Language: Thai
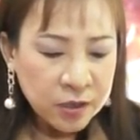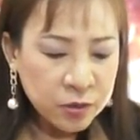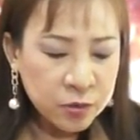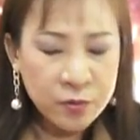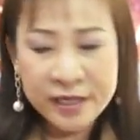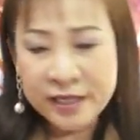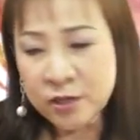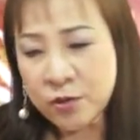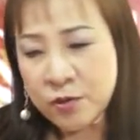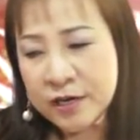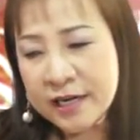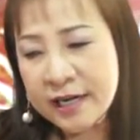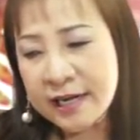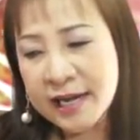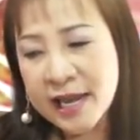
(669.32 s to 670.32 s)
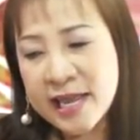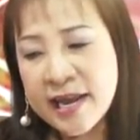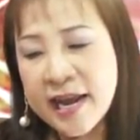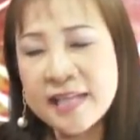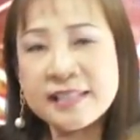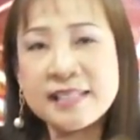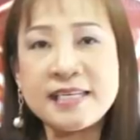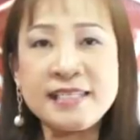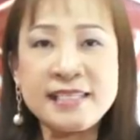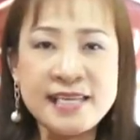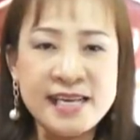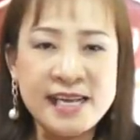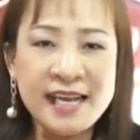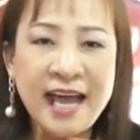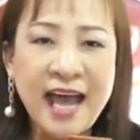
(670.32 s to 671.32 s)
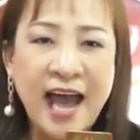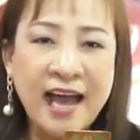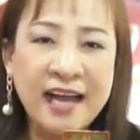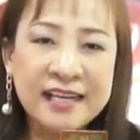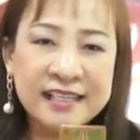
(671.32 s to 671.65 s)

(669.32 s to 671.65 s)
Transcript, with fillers: ส่วนคนในราศีสิงค์ค่ะ